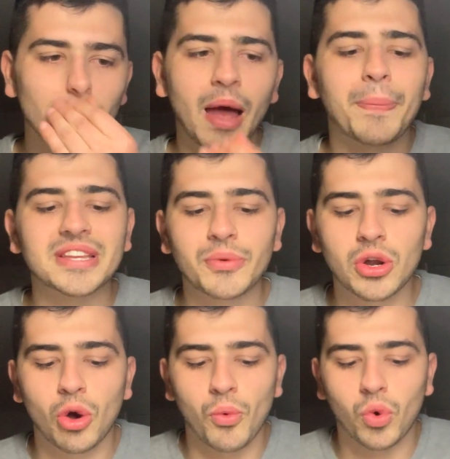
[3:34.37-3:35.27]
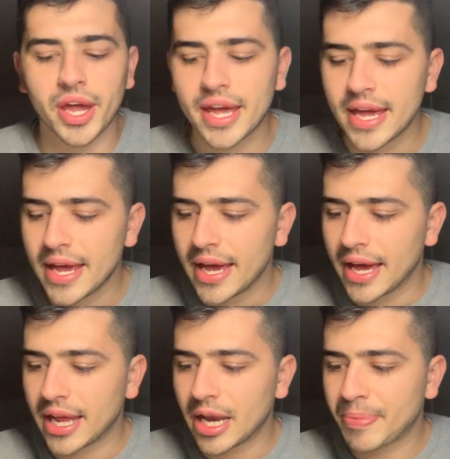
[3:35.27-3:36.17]
A parte quello, comunque,
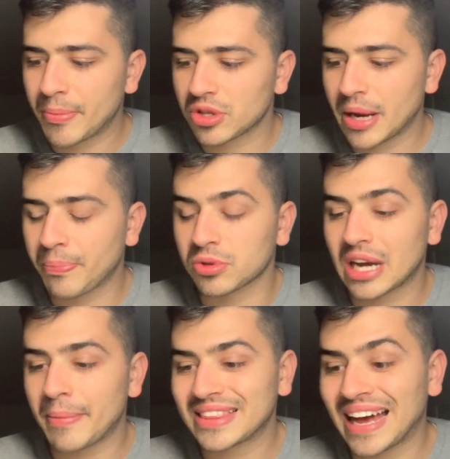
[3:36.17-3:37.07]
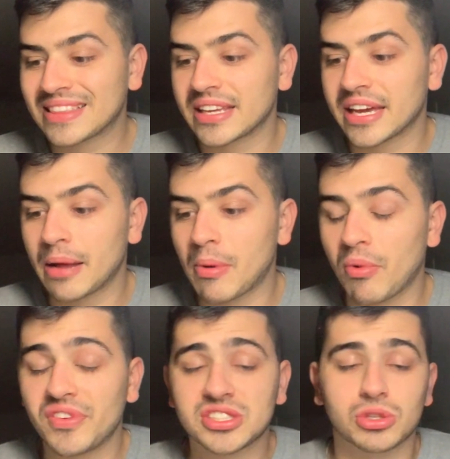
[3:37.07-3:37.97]
eh, nel primo tempo tramite tattiche l'abbiamo
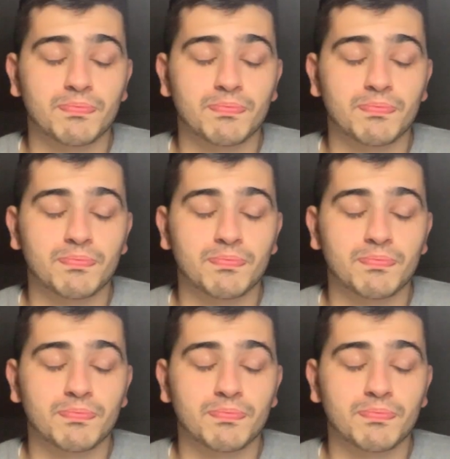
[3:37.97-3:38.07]
visto,